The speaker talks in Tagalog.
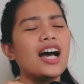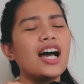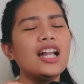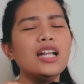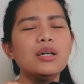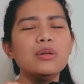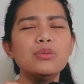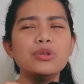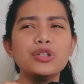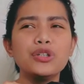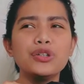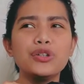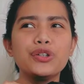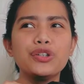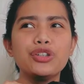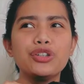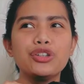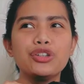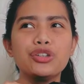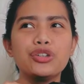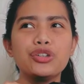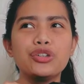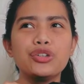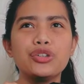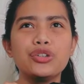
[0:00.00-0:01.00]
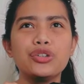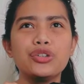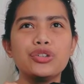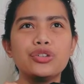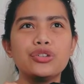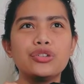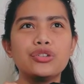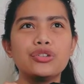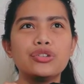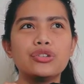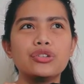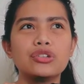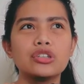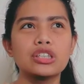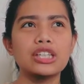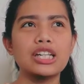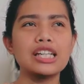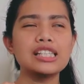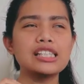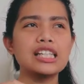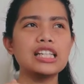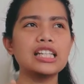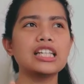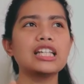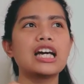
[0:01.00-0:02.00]
alam mo yon yung,
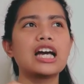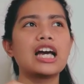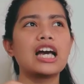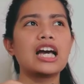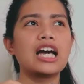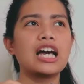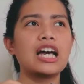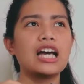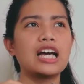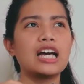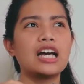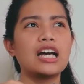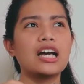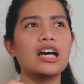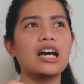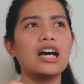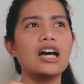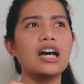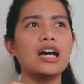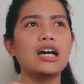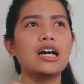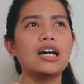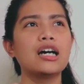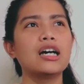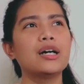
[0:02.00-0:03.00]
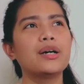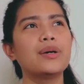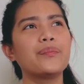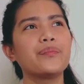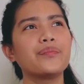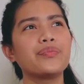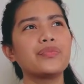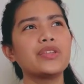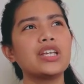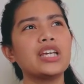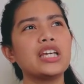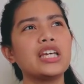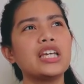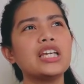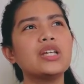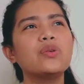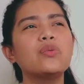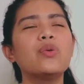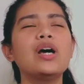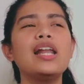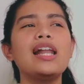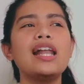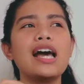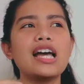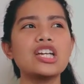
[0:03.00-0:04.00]
kasi nga, um,
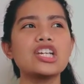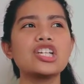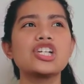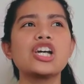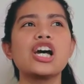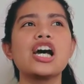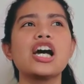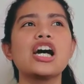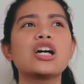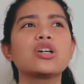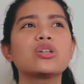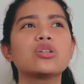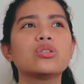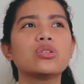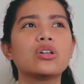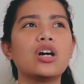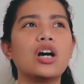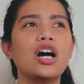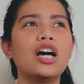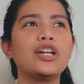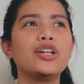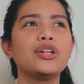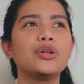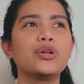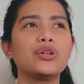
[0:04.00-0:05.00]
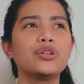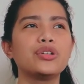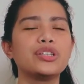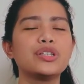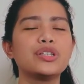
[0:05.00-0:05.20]
hiwala siyang, ano,